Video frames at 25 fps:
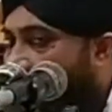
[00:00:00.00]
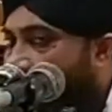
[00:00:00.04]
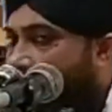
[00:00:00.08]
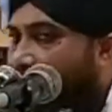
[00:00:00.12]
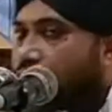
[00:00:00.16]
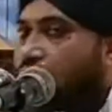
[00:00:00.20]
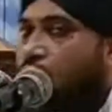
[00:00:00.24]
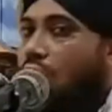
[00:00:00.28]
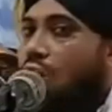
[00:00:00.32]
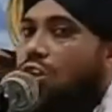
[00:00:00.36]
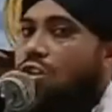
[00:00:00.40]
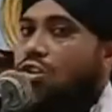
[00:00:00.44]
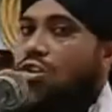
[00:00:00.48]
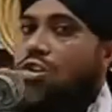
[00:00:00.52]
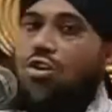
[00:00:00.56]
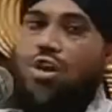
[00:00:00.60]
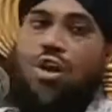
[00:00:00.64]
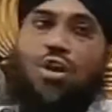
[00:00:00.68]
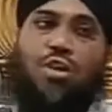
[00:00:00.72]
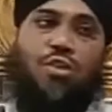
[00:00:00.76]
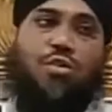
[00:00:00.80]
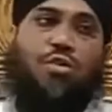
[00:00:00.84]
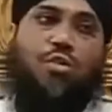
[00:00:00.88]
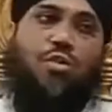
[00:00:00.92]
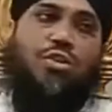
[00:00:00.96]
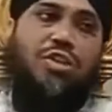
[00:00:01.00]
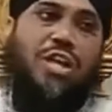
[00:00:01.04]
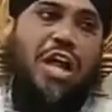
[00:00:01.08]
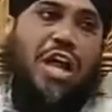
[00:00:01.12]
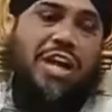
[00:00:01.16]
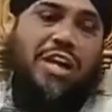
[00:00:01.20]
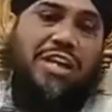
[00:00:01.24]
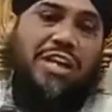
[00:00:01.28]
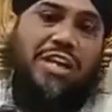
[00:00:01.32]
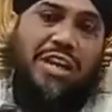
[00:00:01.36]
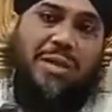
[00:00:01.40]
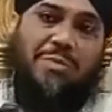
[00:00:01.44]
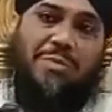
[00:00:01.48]
দশ লক্ষ
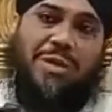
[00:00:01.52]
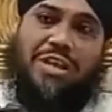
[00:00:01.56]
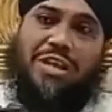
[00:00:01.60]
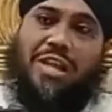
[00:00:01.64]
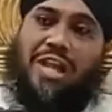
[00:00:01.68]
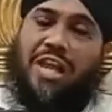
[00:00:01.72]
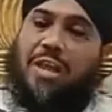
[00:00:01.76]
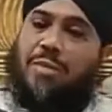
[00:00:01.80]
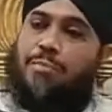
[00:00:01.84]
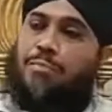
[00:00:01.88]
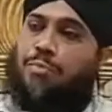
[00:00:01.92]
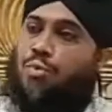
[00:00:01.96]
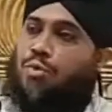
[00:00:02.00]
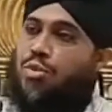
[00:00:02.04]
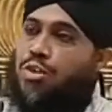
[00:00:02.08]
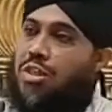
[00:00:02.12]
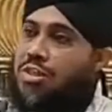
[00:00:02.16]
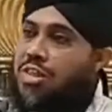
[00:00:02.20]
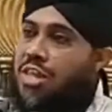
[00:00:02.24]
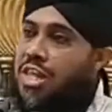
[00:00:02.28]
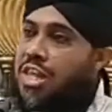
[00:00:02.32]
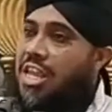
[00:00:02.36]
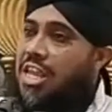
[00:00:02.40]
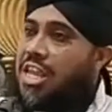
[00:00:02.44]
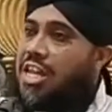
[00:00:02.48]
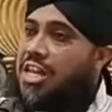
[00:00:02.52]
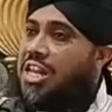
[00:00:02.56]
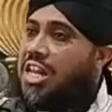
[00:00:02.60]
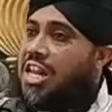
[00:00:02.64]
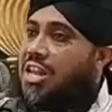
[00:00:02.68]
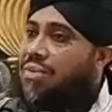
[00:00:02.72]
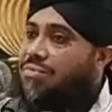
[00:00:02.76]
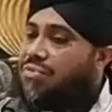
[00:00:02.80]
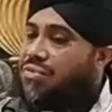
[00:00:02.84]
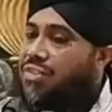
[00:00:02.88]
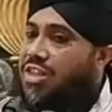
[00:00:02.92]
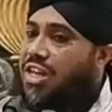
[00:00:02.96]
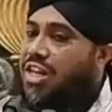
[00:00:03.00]
নামীকে প্রতিদিন
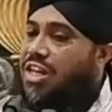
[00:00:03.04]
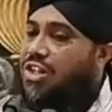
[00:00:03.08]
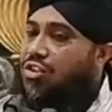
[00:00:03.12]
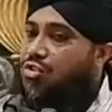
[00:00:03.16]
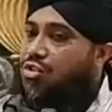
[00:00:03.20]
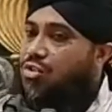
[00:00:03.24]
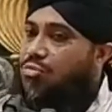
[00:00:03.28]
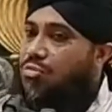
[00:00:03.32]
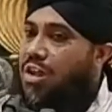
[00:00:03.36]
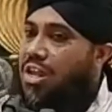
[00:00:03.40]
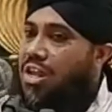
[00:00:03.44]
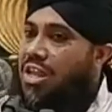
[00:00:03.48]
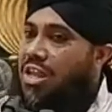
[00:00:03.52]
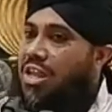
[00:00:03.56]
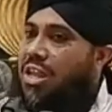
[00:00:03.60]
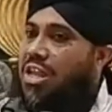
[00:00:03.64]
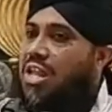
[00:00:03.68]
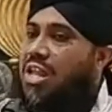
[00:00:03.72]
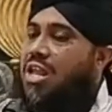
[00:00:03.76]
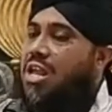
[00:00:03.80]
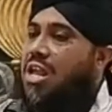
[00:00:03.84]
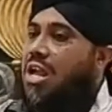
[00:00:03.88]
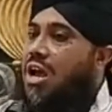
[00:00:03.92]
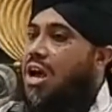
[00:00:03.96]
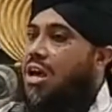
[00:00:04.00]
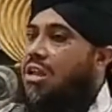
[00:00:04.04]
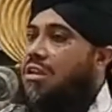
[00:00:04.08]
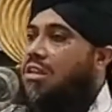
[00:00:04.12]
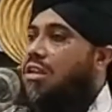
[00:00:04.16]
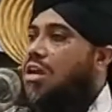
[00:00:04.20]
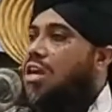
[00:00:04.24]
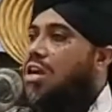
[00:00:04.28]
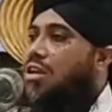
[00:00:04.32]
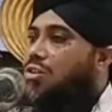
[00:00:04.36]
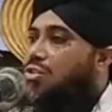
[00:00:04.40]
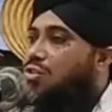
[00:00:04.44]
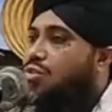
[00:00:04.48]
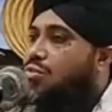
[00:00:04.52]
ইফতারের সময়
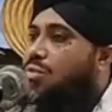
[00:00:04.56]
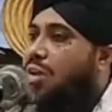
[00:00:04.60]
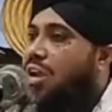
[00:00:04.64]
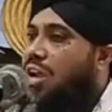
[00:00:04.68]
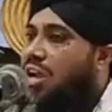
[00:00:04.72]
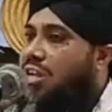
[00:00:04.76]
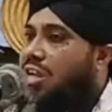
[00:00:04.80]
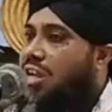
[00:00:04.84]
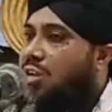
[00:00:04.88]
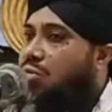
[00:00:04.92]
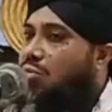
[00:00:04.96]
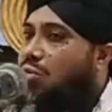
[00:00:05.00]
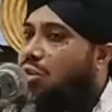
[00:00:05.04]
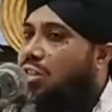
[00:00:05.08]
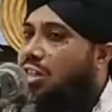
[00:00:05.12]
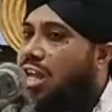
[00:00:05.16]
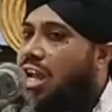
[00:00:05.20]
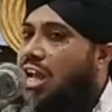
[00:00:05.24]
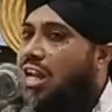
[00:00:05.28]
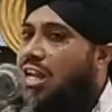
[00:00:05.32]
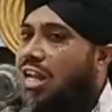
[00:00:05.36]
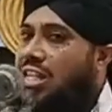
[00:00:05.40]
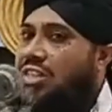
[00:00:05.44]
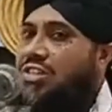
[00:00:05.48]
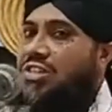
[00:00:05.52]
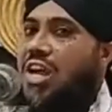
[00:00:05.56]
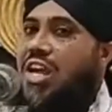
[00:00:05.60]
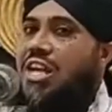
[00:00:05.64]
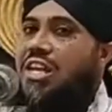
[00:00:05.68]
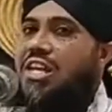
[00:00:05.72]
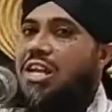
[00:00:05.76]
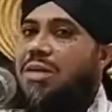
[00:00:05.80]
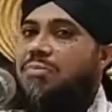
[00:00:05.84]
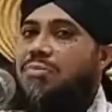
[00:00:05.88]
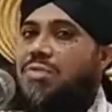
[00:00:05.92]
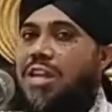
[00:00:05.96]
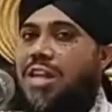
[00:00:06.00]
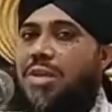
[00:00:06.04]
আল্লাহ সুবহান জাহান
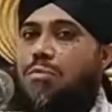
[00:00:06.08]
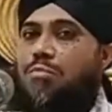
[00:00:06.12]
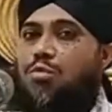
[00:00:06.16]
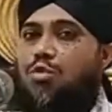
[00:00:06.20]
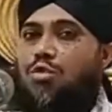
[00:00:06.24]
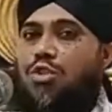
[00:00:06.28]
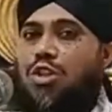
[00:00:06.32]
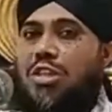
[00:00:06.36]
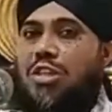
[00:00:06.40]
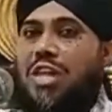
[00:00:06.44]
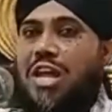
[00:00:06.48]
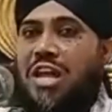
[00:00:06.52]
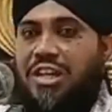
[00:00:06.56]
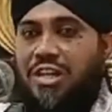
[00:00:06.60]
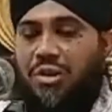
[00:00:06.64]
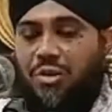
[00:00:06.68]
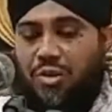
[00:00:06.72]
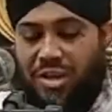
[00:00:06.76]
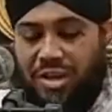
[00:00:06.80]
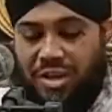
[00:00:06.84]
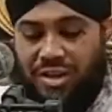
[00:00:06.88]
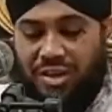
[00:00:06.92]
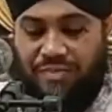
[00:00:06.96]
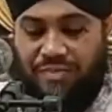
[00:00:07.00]
জাহান্নাম থেকে মুক্তি দান করেন